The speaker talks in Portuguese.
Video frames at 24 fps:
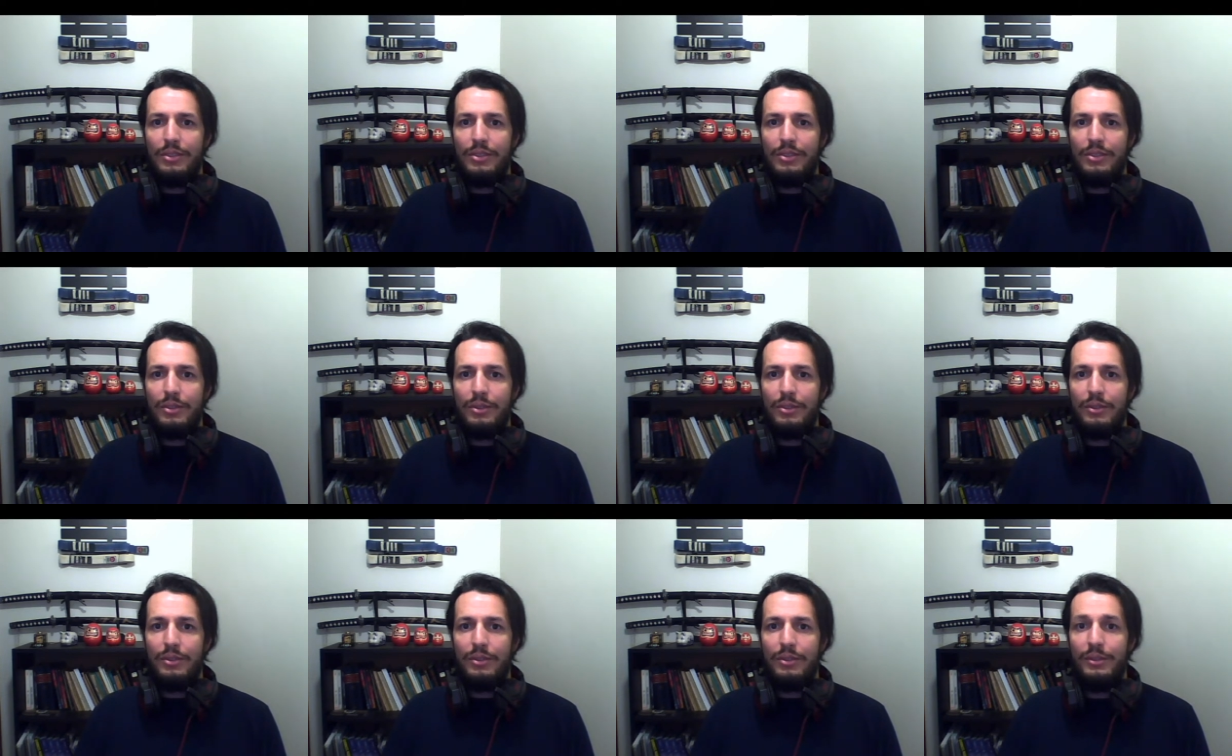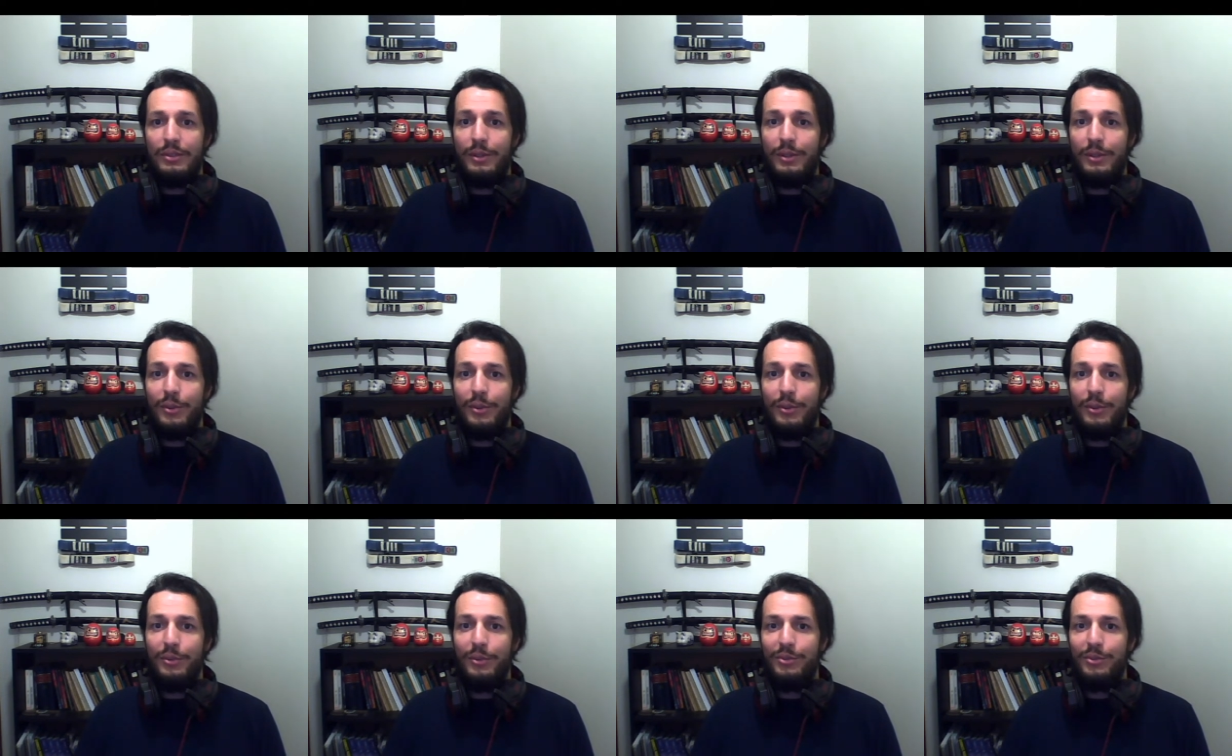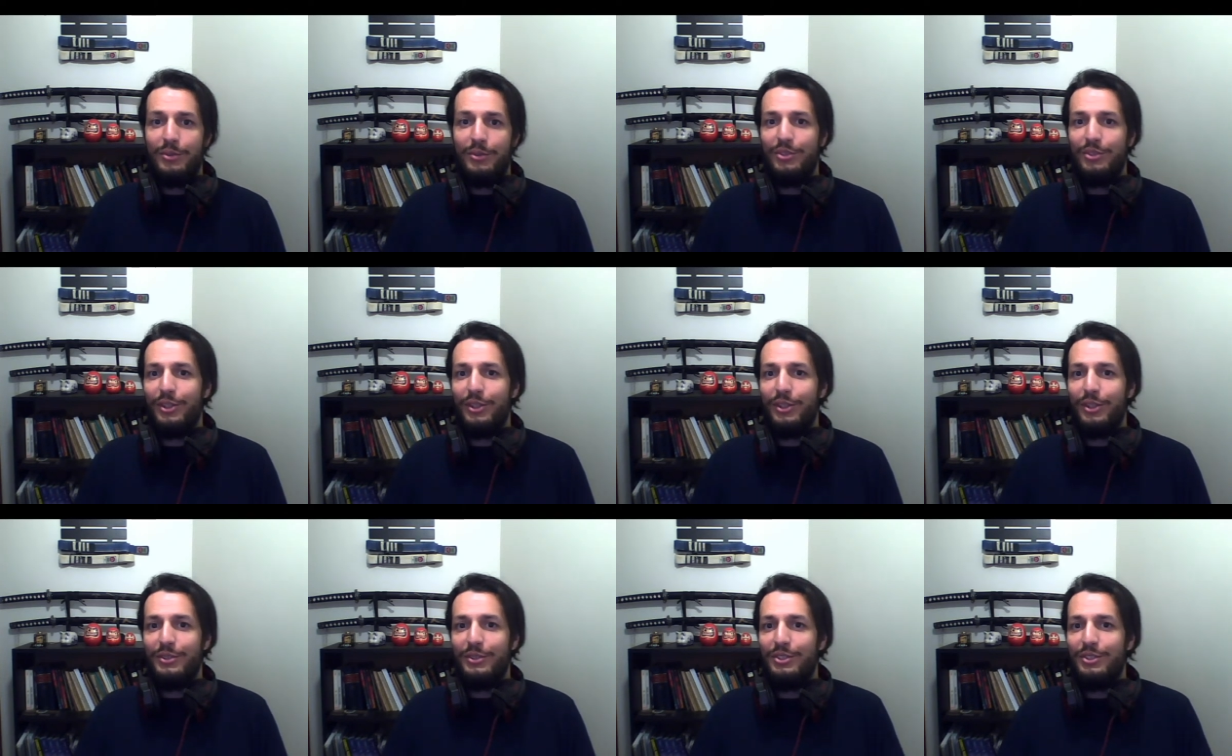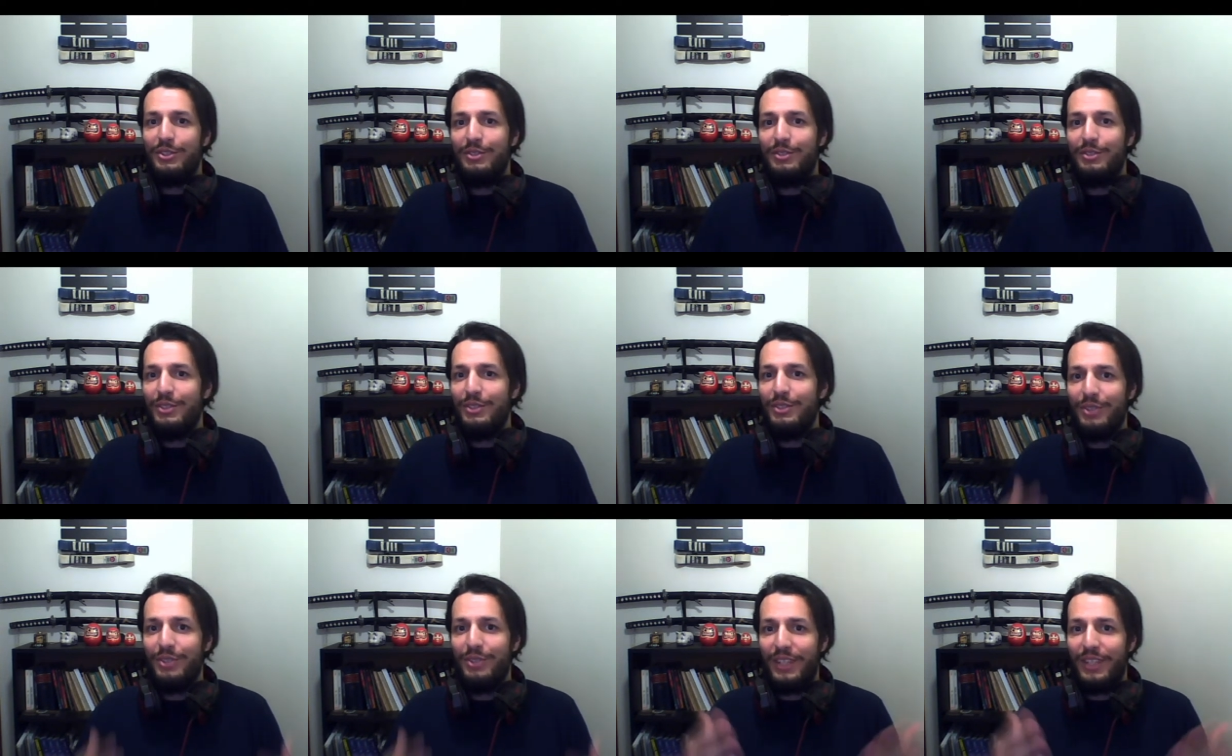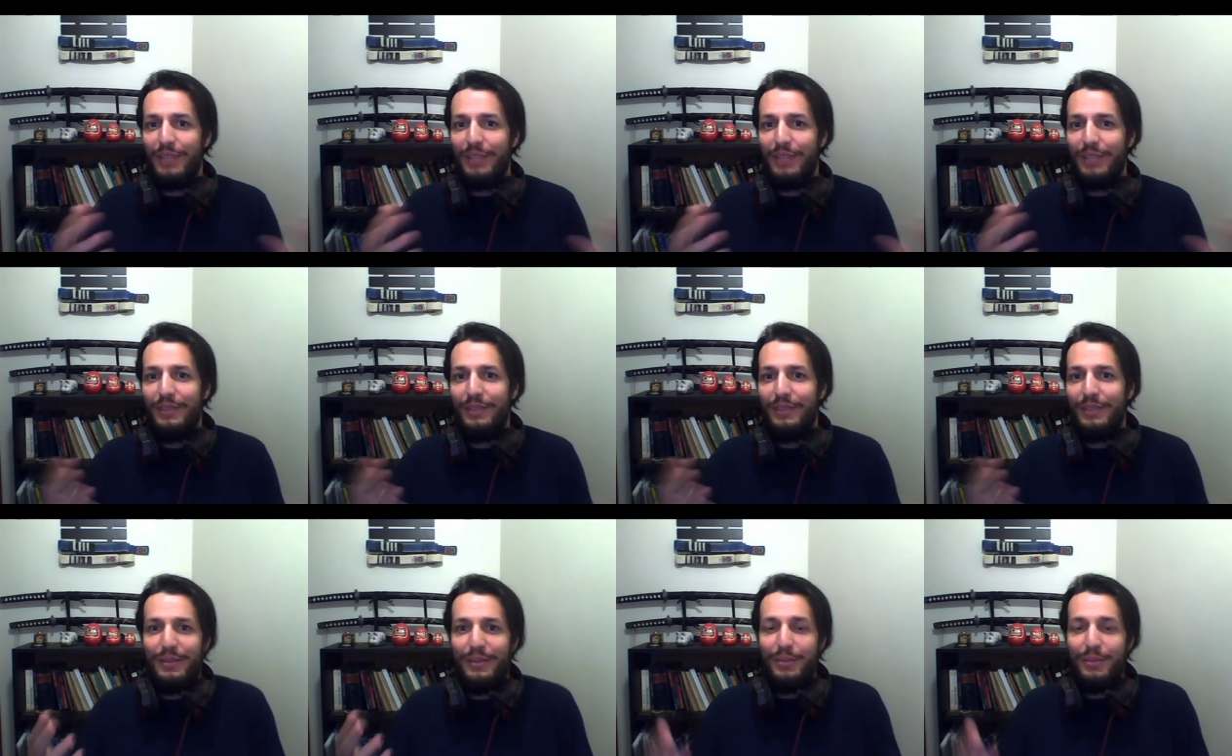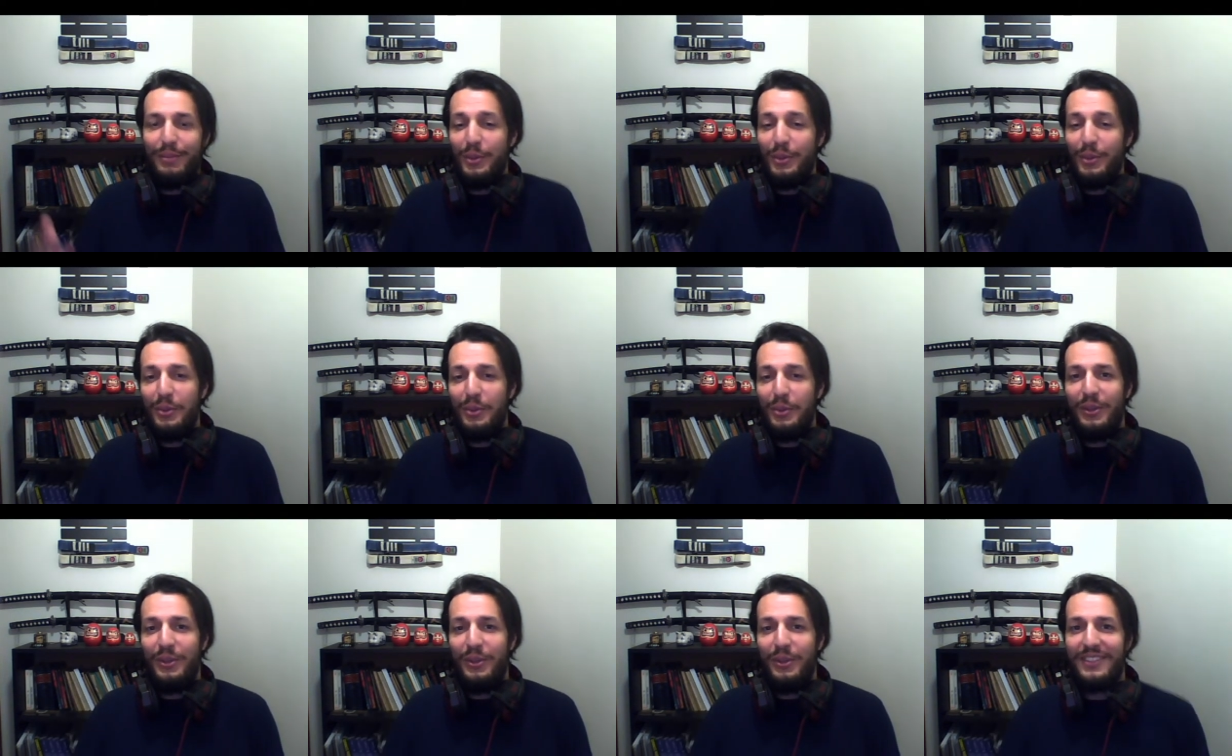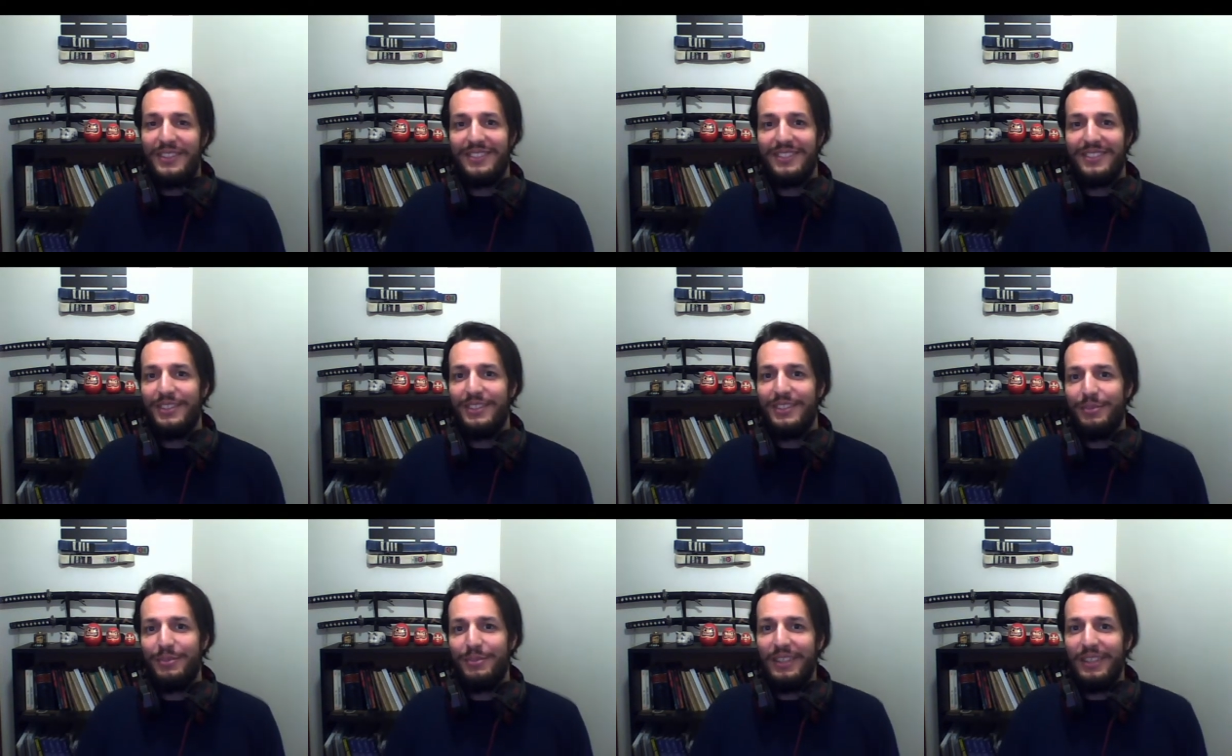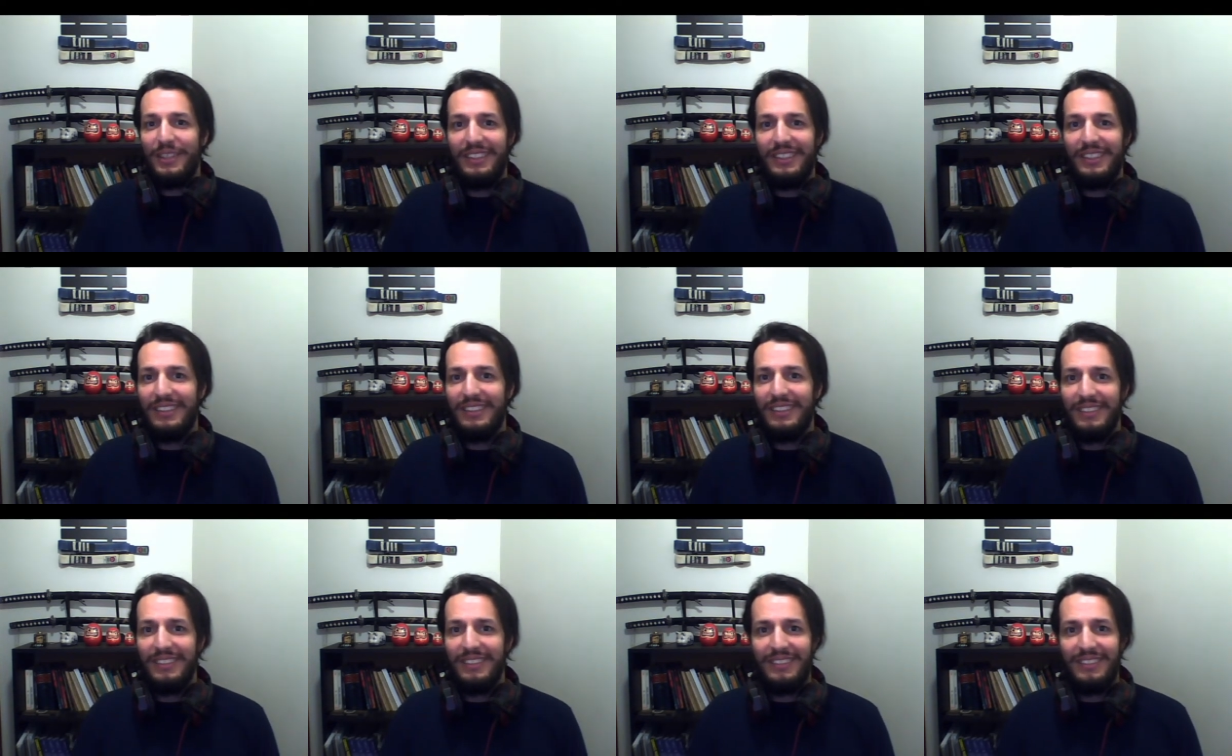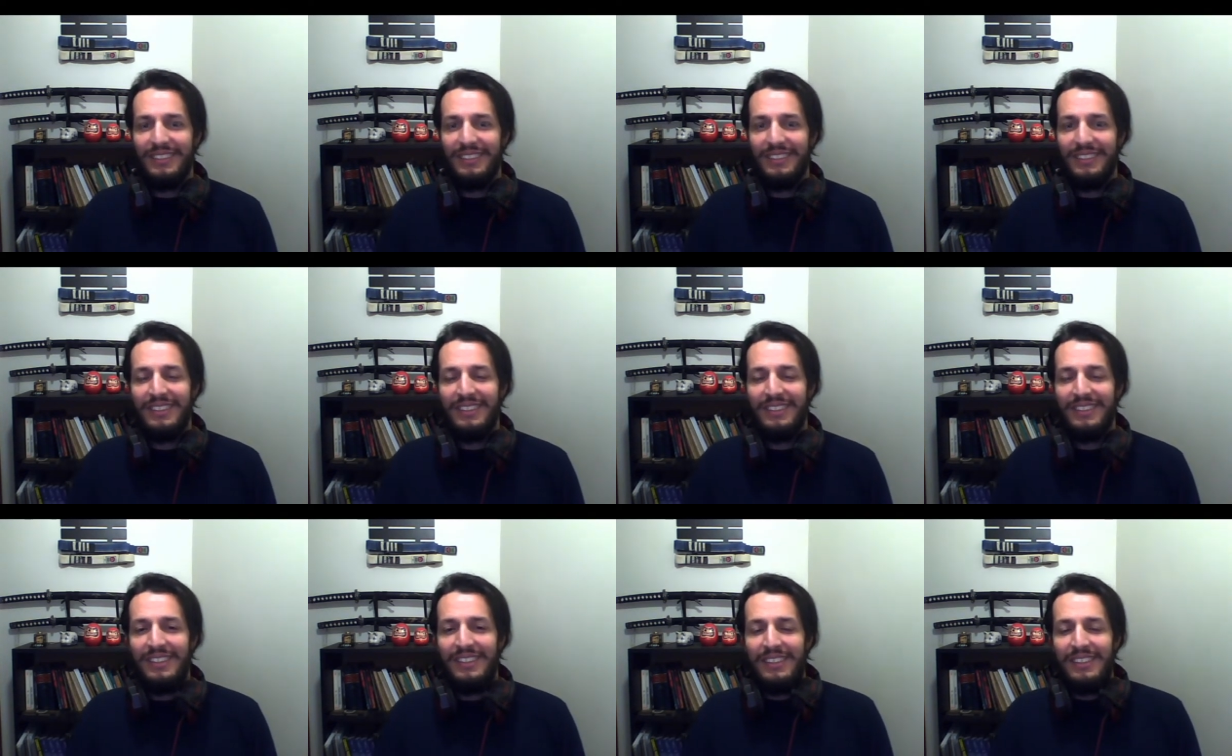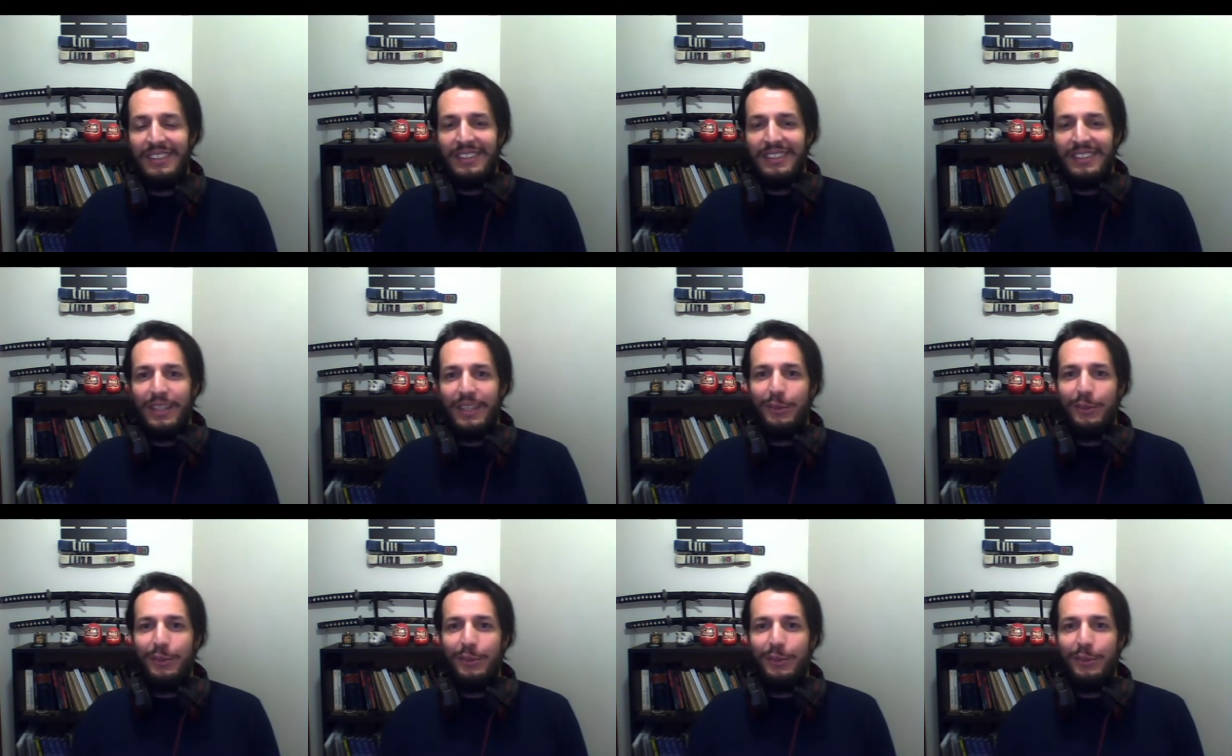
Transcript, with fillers: alguns jogos de videogame também porque eu gosto, eu acho bacana. Quem não